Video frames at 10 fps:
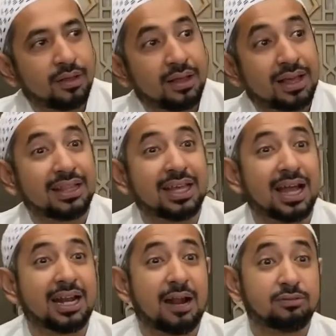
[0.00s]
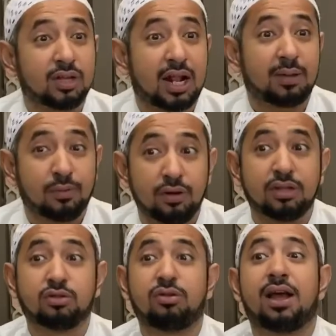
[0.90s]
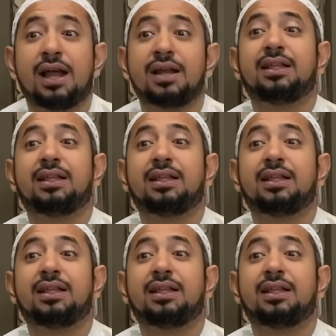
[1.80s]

Ketika dalam sholat pun disunahkan